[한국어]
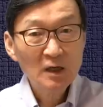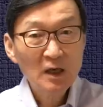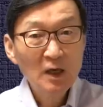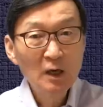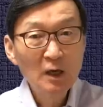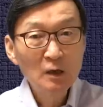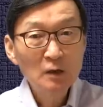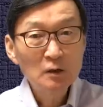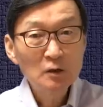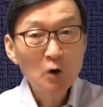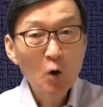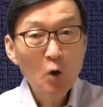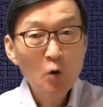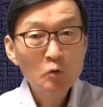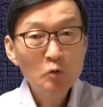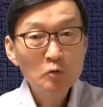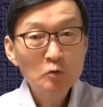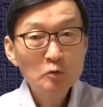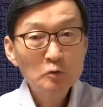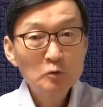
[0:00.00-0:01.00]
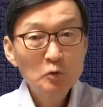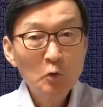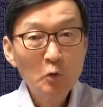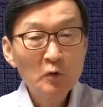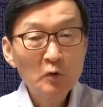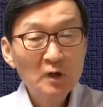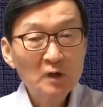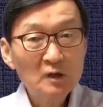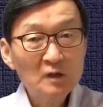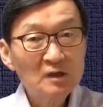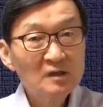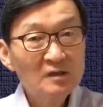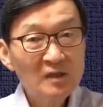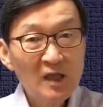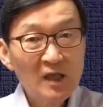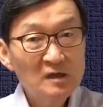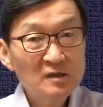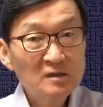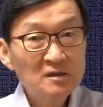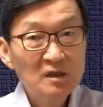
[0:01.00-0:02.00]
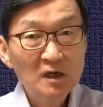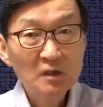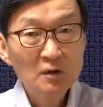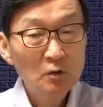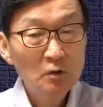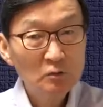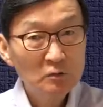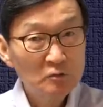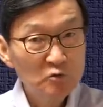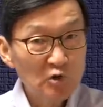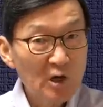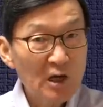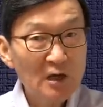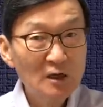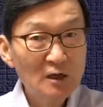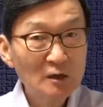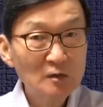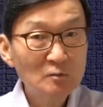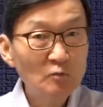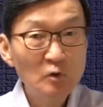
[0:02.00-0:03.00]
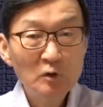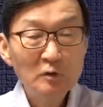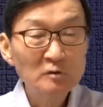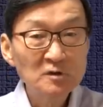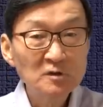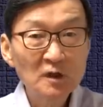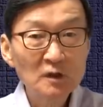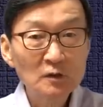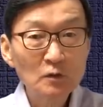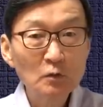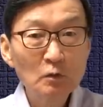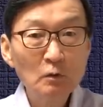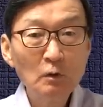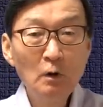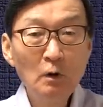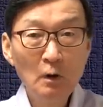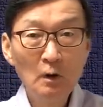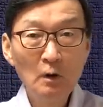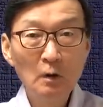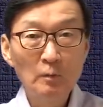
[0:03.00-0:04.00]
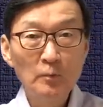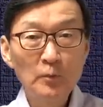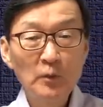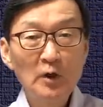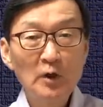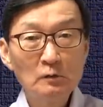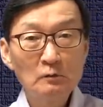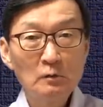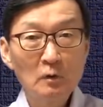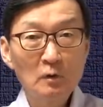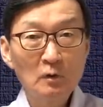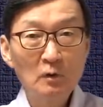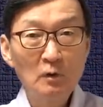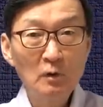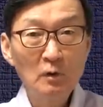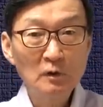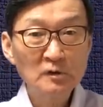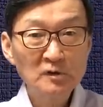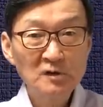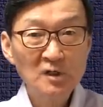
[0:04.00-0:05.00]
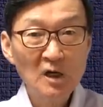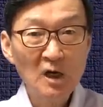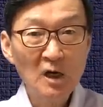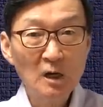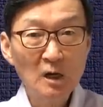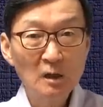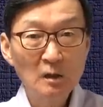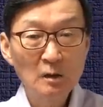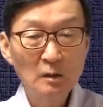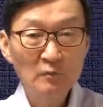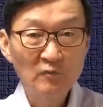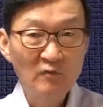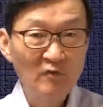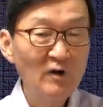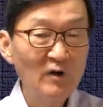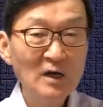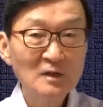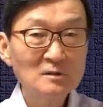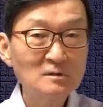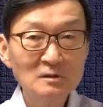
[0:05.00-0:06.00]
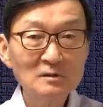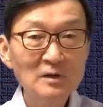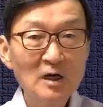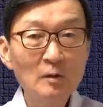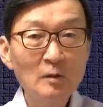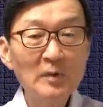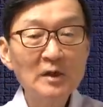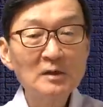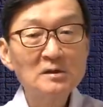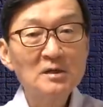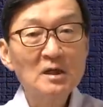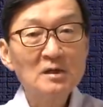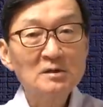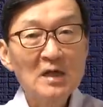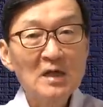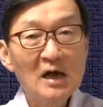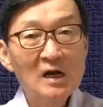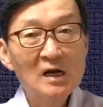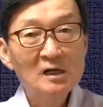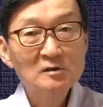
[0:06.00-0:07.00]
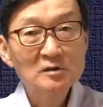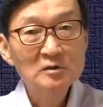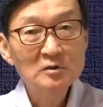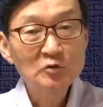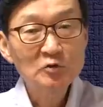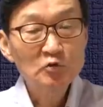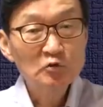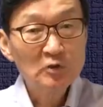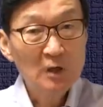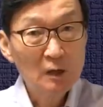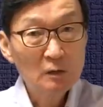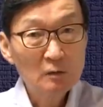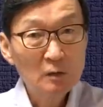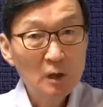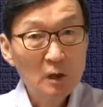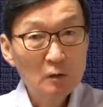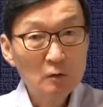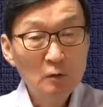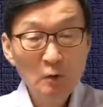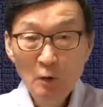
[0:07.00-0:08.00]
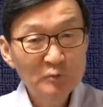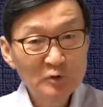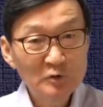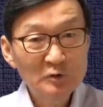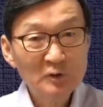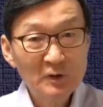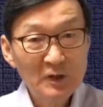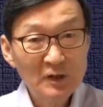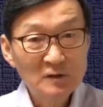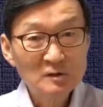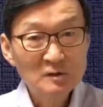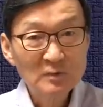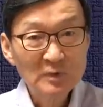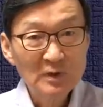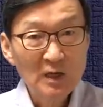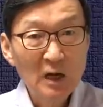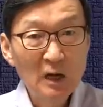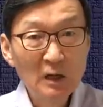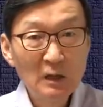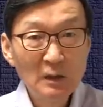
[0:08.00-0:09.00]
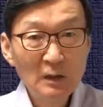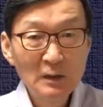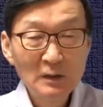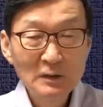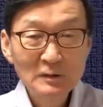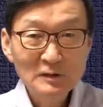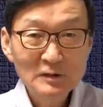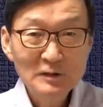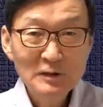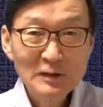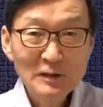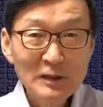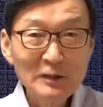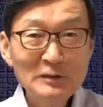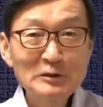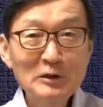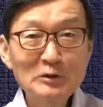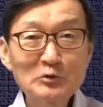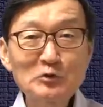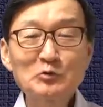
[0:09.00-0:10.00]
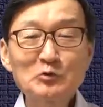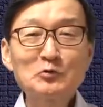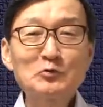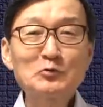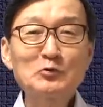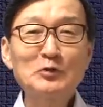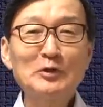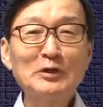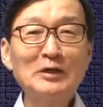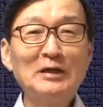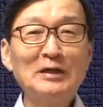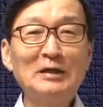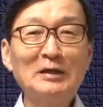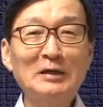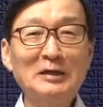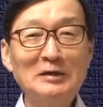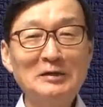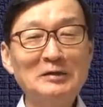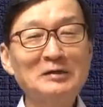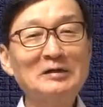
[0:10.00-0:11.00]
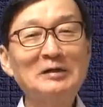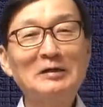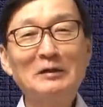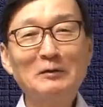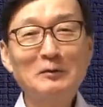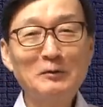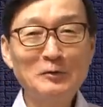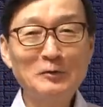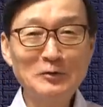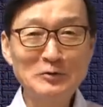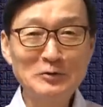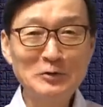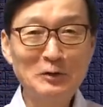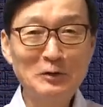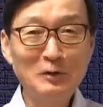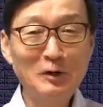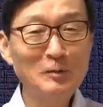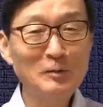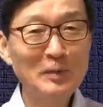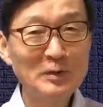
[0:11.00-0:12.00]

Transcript: 게 영국, 독일, 이태리 제끼고 차이나도 물론 제끼고 미국, 러시아, 불란서 다음에 이제 4강 진출할 거라고 분석을 했습니다. 그러니까 이제 중국이 이렇게 나오는 거죠. 얼마